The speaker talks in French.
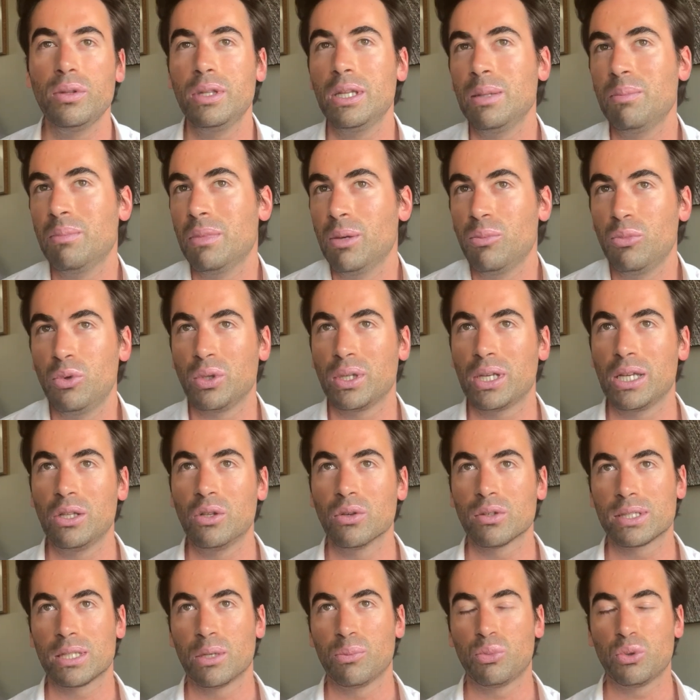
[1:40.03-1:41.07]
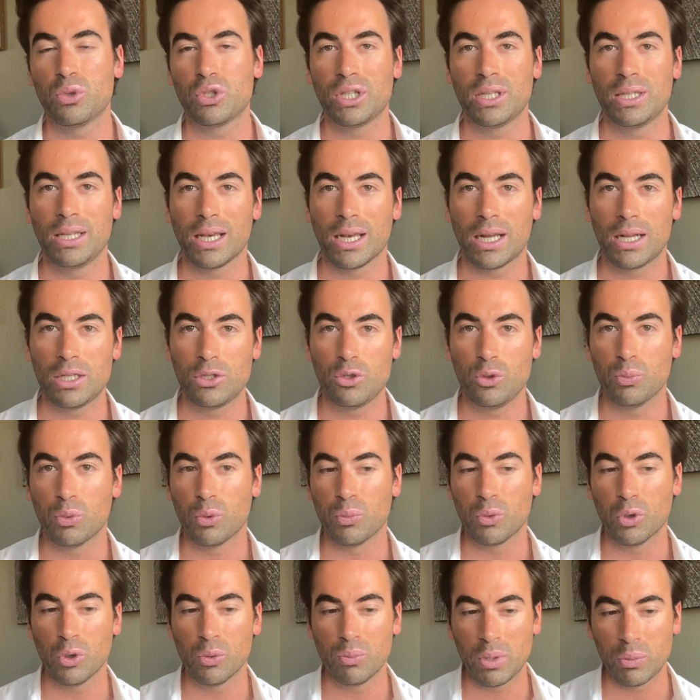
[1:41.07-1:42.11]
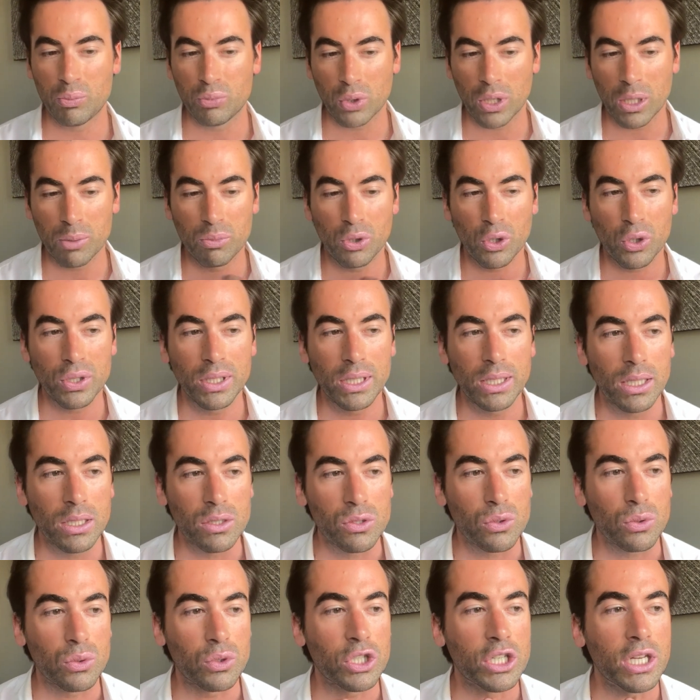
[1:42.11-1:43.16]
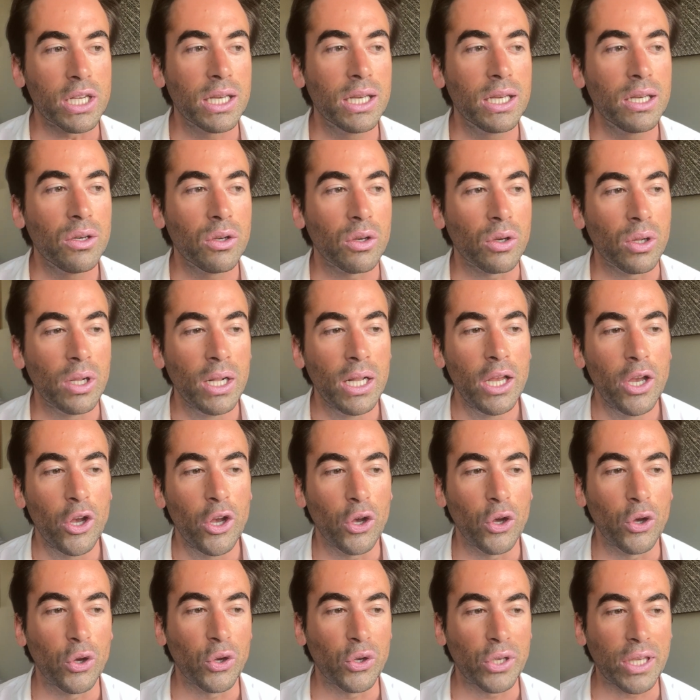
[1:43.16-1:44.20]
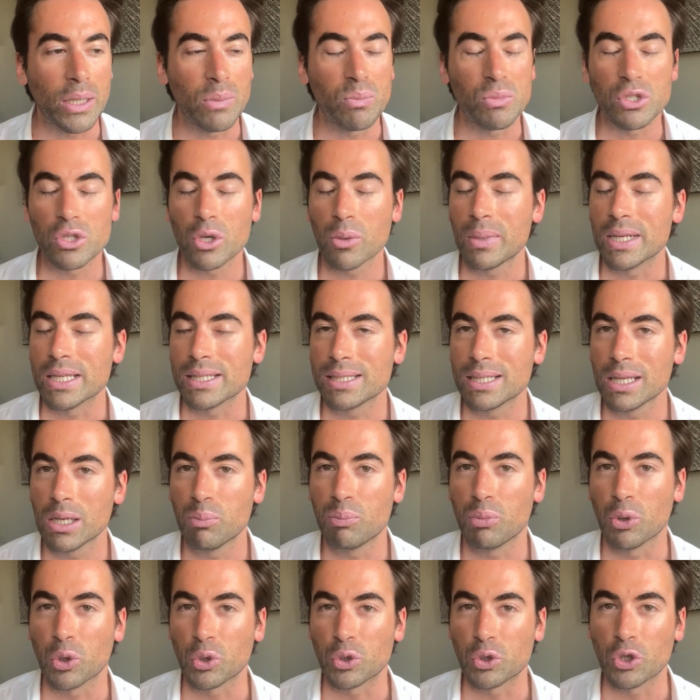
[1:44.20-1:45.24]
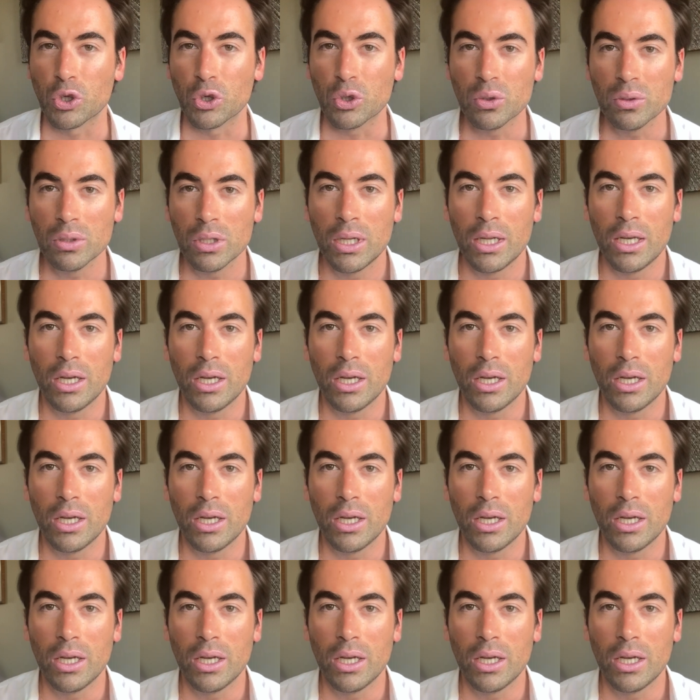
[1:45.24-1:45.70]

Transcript: ni même une guidance un peu générale du moment, mais pour aborder un sujet euh, qui me semble assez important,